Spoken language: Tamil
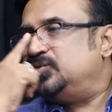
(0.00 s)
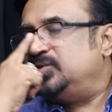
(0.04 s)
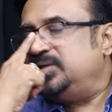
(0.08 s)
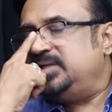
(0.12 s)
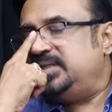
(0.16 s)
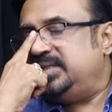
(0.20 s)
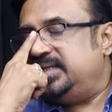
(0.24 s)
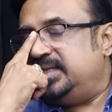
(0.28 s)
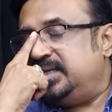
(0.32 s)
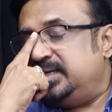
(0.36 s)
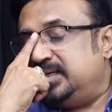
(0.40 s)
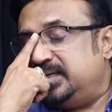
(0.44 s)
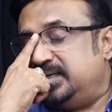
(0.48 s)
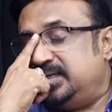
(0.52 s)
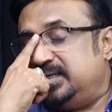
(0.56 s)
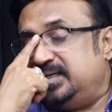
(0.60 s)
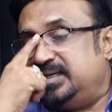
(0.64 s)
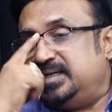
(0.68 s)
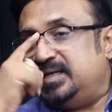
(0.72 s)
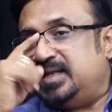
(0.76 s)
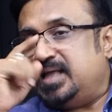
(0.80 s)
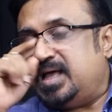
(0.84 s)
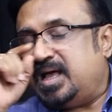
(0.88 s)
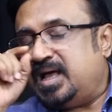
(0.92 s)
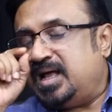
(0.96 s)
சுகிந்தன்
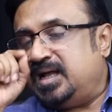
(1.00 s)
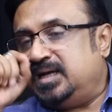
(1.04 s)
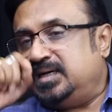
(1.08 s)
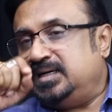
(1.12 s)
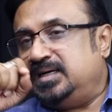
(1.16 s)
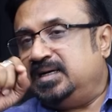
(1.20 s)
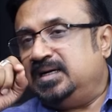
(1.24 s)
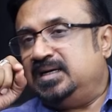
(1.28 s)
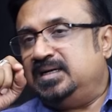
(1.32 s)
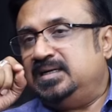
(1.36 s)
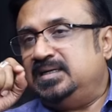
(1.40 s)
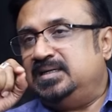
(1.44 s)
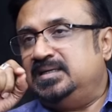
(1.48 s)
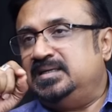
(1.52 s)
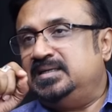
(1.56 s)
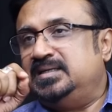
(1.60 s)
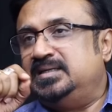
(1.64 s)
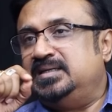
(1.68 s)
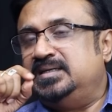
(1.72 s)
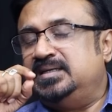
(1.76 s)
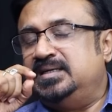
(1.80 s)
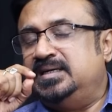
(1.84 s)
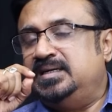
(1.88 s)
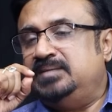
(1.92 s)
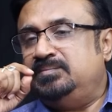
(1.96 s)
நாங்கள்
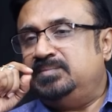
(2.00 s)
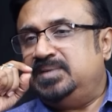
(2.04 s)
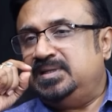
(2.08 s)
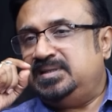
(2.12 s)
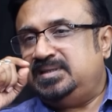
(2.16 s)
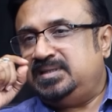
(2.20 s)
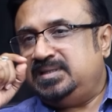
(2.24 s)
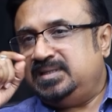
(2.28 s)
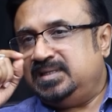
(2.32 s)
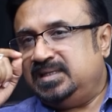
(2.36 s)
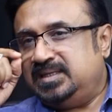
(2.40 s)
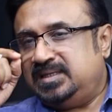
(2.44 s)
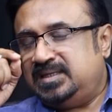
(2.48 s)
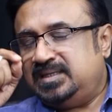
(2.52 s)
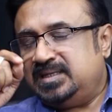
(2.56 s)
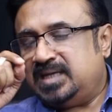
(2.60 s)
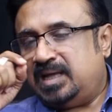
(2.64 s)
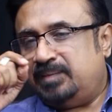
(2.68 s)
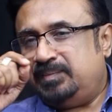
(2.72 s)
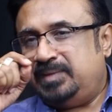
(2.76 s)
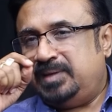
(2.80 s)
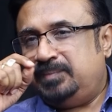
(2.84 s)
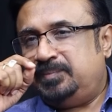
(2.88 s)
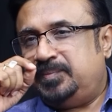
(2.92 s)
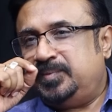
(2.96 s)
எண்பத்தி எட்டு
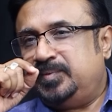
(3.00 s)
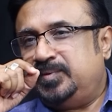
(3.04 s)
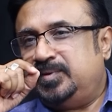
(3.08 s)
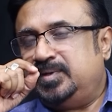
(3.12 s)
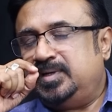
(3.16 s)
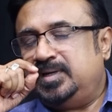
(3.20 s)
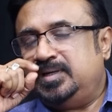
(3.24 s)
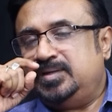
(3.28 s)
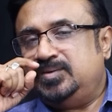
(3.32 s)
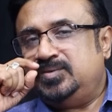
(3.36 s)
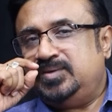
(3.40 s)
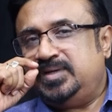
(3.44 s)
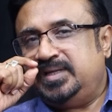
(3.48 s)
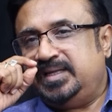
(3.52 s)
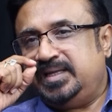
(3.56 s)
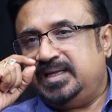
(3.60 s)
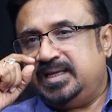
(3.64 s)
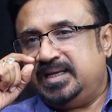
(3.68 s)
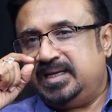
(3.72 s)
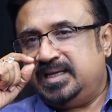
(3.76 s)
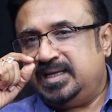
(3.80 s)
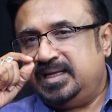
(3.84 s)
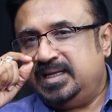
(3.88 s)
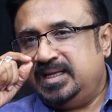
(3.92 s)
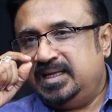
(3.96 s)
அமைப்புகளினுடைய
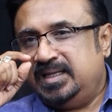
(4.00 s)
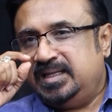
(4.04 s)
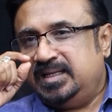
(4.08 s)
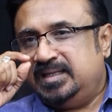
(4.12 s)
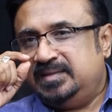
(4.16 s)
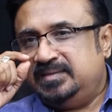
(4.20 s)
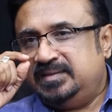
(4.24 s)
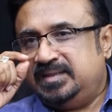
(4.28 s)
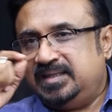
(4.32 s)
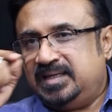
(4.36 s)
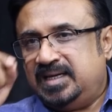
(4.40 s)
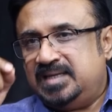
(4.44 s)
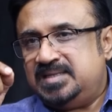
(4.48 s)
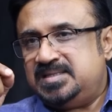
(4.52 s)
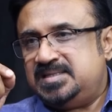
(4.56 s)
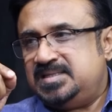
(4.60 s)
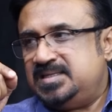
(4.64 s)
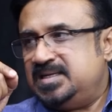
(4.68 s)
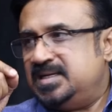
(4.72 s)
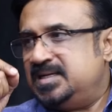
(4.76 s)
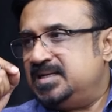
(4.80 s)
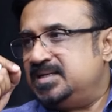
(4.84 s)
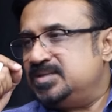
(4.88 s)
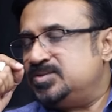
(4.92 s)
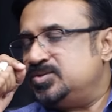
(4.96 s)
திரட்சி
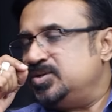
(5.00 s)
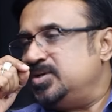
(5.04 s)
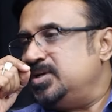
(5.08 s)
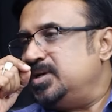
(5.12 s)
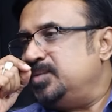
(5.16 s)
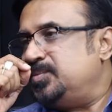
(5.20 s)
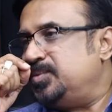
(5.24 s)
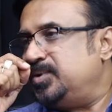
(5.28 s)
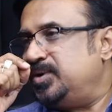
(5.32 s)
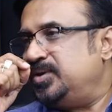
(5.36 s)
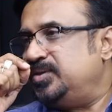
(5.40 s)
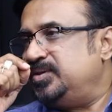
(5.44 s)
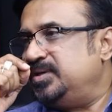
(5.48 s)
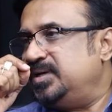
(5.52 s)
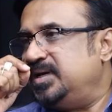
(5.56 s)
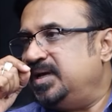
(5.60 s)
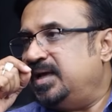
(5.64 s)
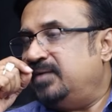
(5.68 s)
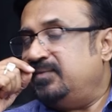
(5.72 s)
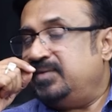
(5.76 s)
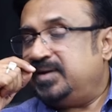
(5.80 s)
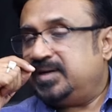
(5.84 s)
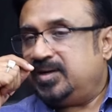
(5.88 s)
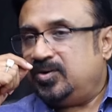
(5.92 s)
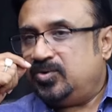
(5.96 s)
என்று சொன்ன பொழுது
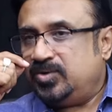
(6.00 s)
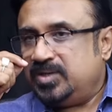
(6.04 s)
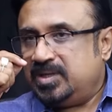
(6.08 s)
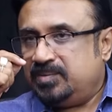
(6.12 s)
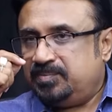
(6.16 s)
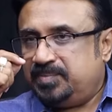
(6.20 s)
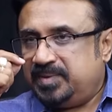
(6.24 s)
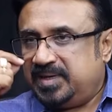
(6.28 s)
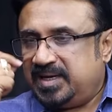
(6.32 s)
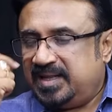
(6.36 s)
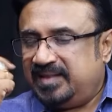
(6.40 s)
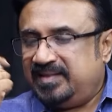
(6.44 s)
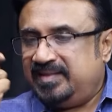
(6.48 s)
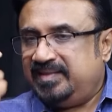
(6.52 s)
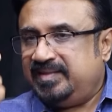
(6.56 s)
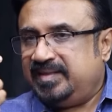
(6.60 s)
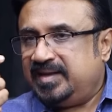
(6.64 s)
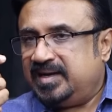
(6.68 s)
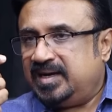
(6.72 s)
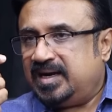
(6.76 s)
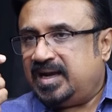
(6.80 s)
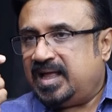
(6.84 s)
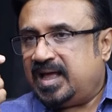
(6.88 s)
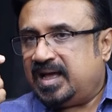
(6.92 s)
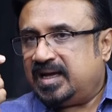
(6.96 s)
அவர்களுடைய
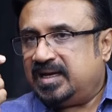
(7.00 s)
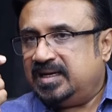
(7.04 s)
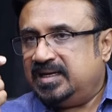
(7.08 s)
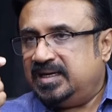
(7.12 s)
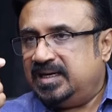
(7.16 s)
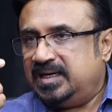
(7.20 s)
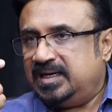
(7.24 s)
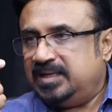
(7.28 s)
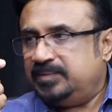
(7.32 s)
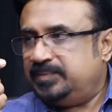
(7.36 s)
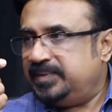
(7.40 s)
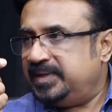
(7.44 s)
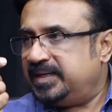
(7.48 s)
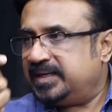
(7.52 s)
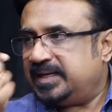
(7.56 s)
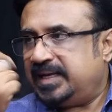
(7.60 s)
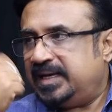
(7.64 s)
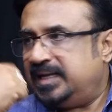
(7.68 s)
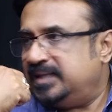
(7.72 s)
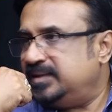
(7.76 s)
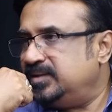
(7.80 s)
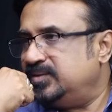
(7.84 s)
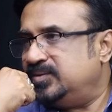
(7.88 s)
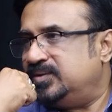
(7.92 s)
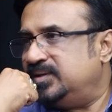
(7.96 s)
பிரதிநிதிகளாக ஏழு பேர்
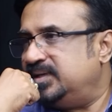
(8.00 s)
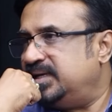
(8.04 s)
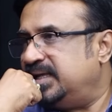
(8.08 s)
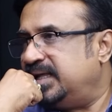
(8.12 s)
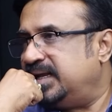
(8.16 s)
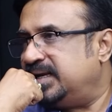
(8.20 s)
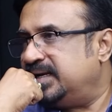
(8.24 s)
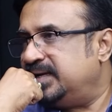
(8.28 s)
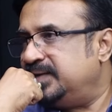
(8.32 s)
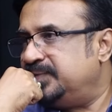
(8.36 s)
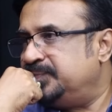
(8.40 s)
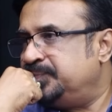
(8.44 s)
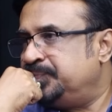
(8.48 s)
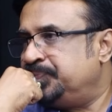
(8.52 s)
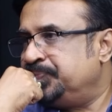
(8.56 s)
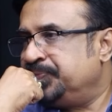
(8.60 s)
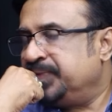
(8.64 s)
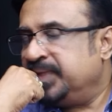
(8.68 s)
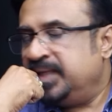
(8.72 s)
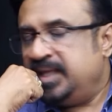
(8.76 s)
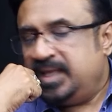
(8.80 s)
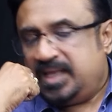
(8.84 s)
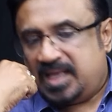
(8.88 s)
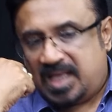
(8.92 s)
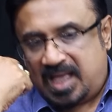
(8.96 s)
கலந்து கொண்டார்
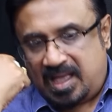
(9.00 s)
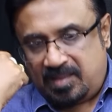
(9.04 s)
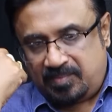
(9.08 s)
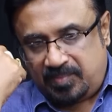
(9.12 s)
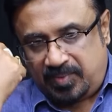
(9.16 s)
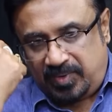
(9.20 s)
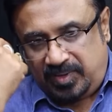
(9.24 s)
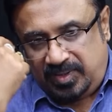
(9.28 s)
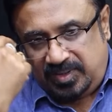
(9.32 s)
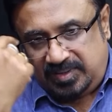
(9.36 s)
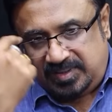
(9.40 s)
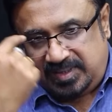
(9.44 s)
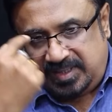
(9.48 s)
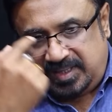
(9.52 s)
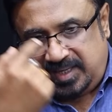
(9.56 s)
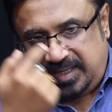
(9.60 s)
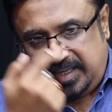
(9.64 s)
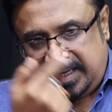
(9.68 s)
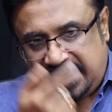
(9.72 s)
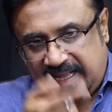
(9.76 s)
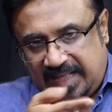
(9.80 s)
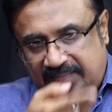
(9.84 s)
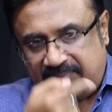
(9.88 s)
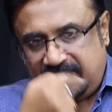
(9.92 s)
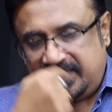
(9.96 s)
அப்பொழுது திரு
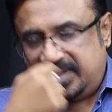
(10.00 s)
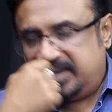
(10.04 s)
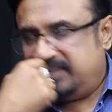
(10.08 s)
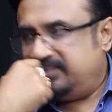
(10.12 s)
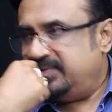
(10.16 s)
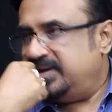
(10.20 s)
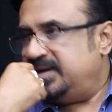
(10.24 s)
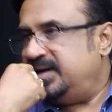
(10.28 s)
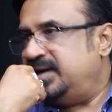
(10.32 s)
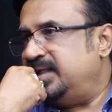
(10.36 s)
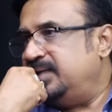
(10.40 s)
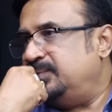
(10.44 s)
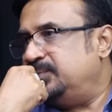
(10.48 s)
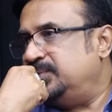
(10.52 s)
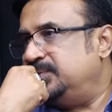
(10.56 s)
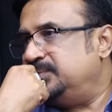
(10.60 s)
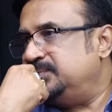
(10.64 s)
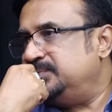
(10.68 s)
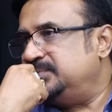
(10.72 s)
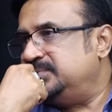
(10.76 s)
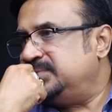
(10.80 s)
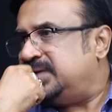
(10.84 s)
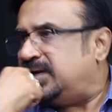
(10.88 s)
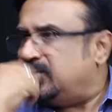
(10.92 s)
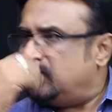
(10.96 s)
நிலாந்தன் அவரிடமும்
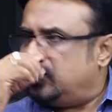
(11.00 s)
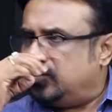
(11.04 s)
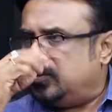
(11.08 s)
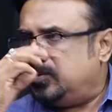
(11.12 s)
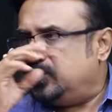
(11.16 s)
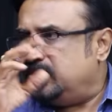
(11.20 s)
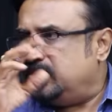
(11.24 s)
நான்